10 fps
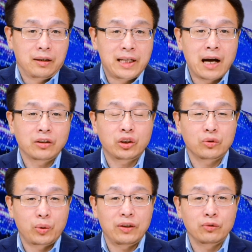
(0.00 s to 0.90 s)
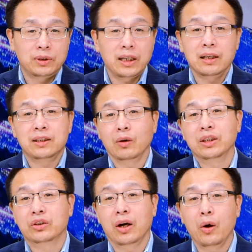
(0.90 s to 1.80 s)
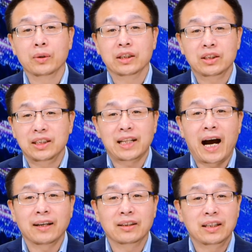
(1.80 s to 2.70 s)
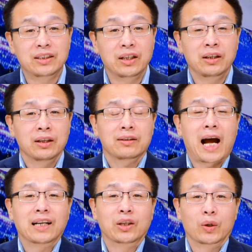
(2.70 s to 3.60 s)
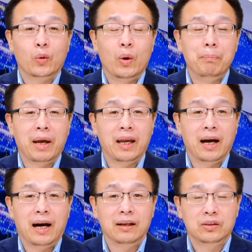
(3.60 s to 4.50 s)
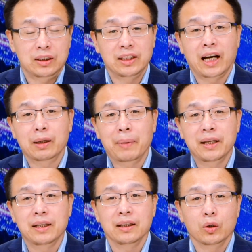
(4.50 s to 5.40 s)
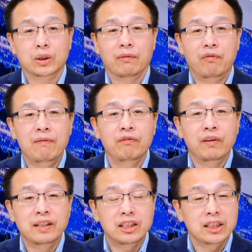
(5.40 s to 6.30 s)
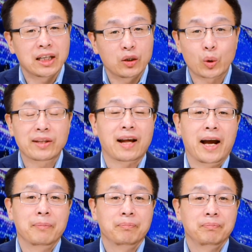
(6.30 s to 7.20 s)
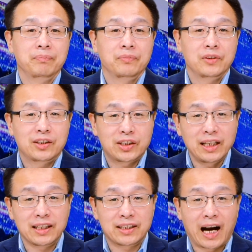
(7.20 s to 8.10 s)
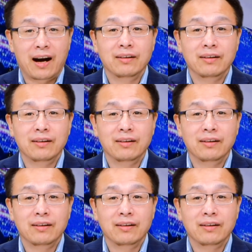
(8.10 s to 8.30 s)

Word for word: 央视推送这个消息之后呢，其他的那些大小的官媒啊，其他的媒体都是纷纷进行了转载。这一下。